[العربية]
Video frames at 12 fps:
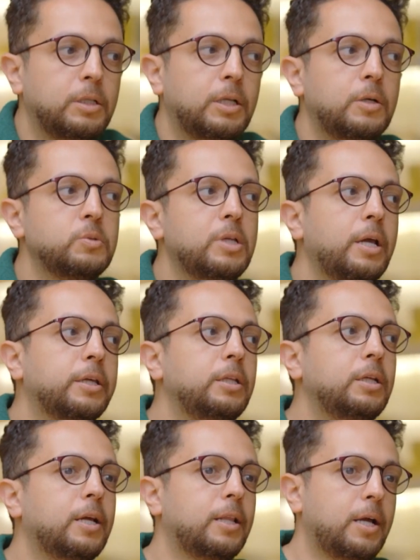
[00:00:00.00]
انا عاوز احكي
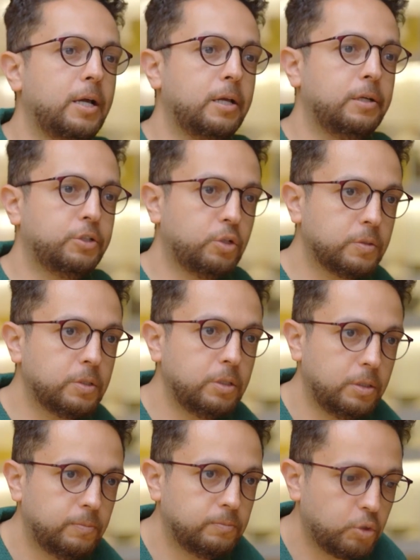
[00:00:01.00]
لك على حاجه
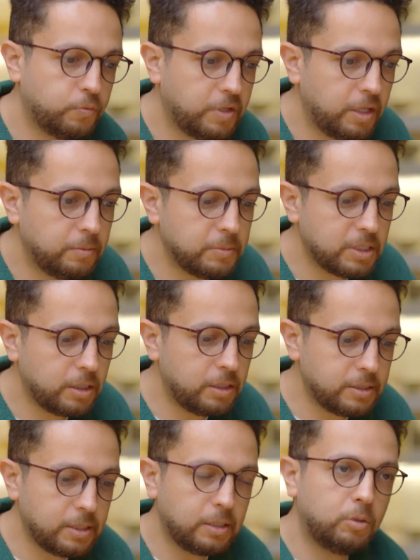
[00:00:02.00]
شخصيه شفتها انا
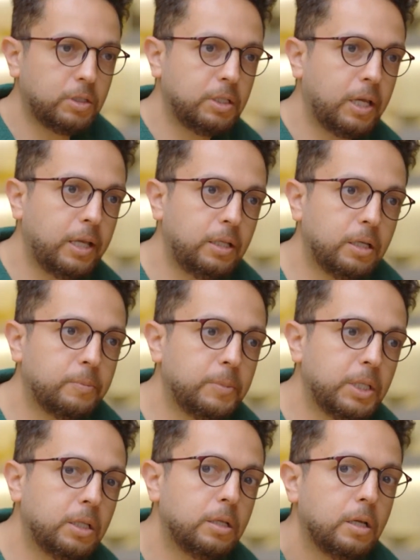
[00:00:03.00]
لسه دلوقتي جاي لك
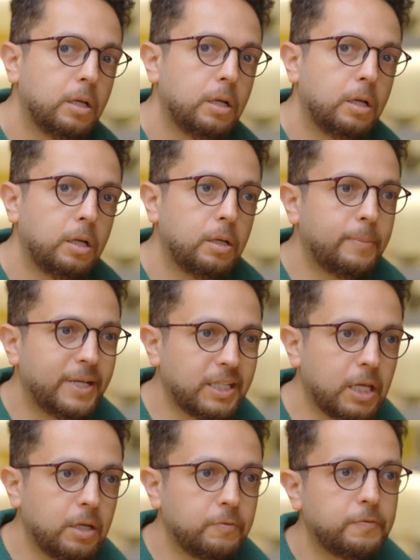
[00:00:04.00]
من آه،
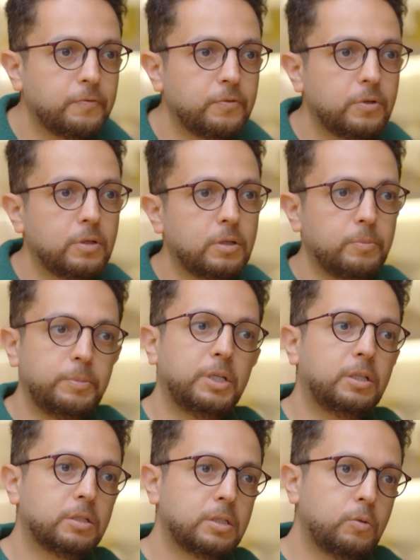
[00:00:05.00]
متحف آه،
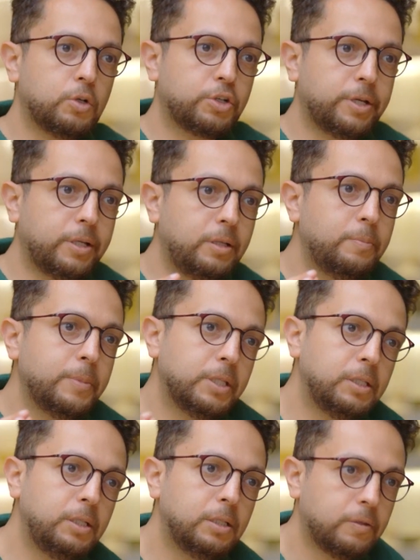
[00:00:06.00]
بيتصور شكل
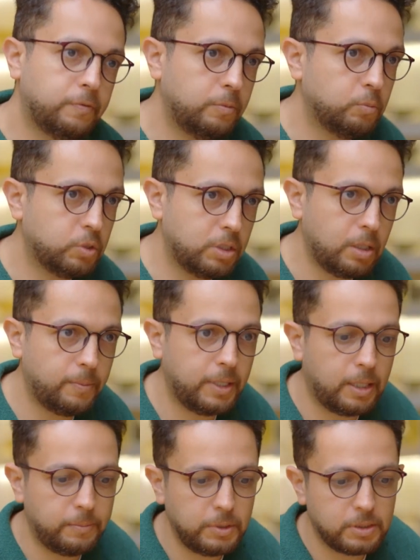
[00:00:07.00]
المدينه في المستقبل
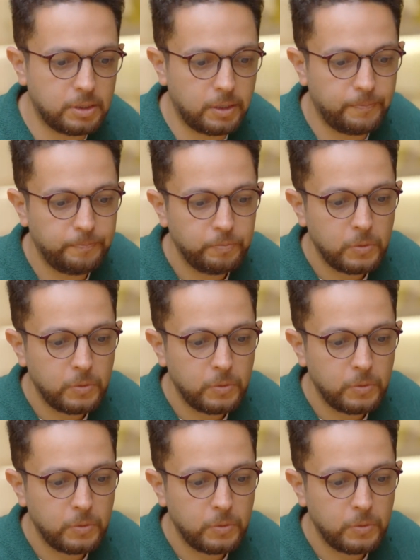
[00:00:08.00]
عامل ازاي